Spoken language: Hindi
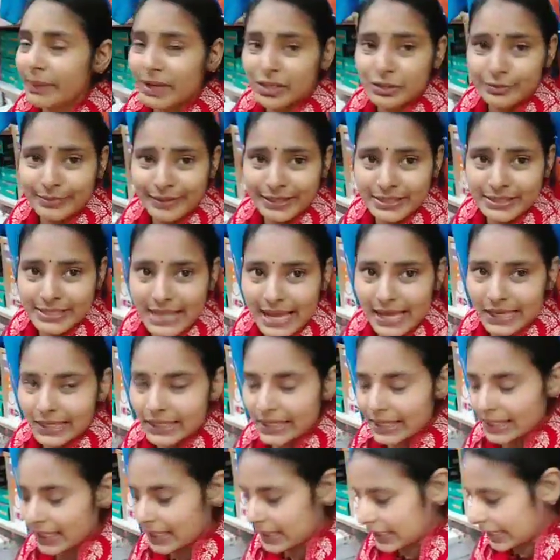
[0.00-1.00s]
पचपन साल
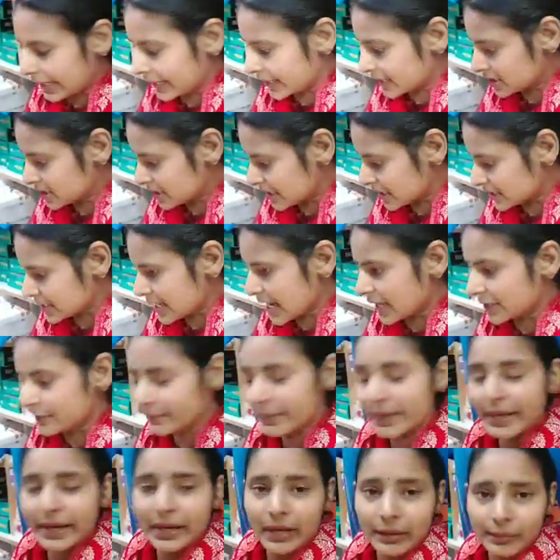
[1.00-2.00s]
की लेडीज के साथ
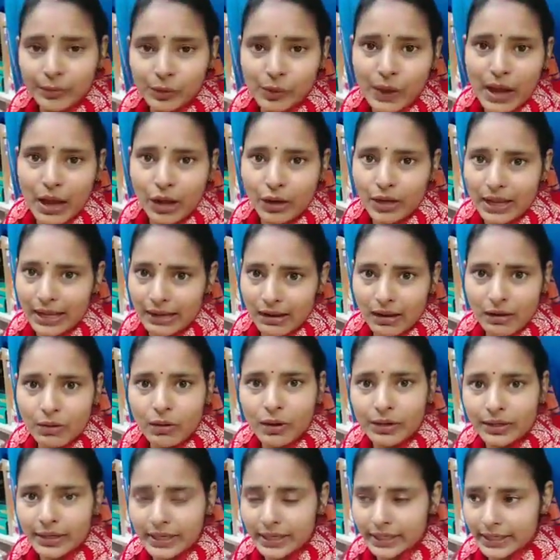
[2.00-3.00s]
में रेप हुआ और गला
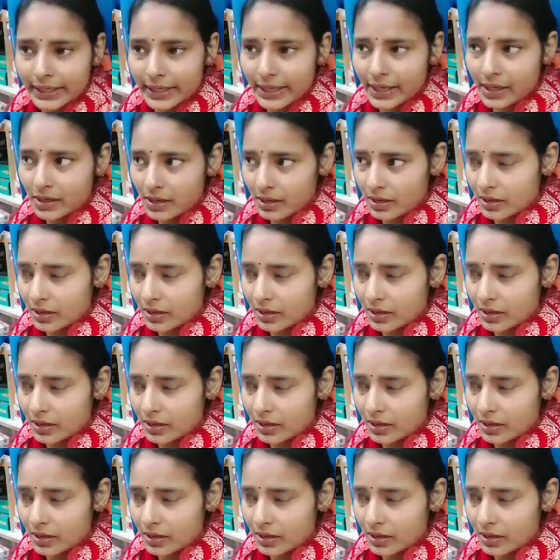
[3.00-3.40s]
घोट करके